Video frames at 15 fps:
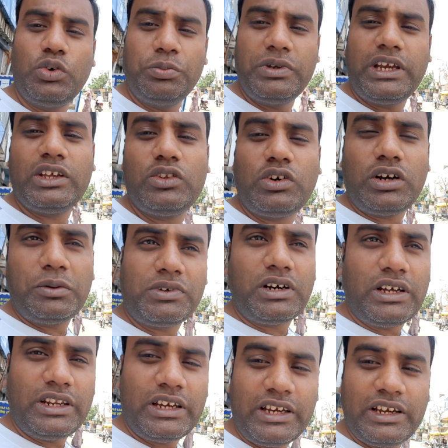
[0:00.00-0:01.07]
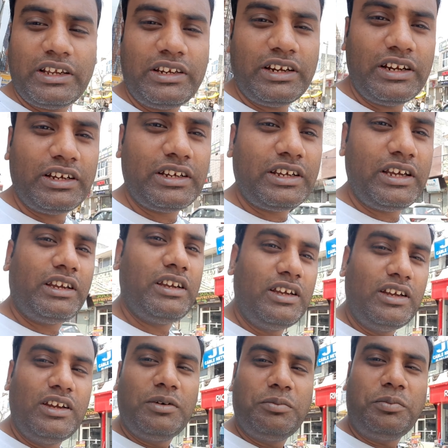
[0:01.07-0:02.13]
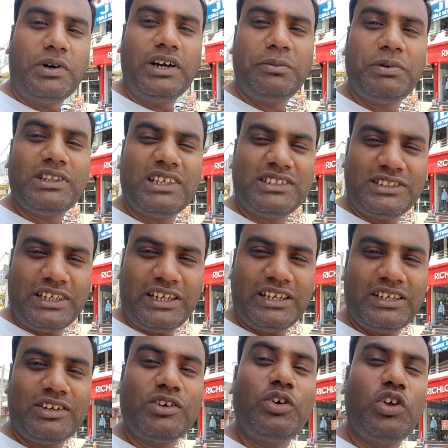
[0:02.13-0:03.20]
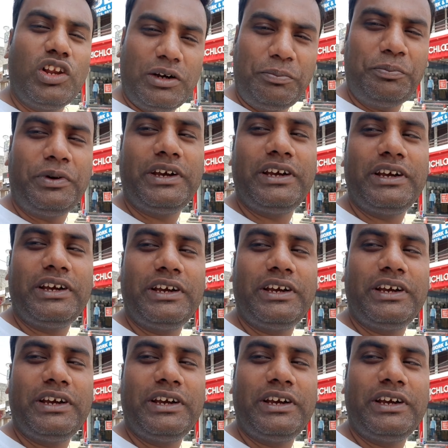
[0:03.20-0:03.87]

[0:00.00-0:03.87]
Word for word: घूमे आए तो अब खाना आए हरियाणा के पानीपत से गोलगप्पे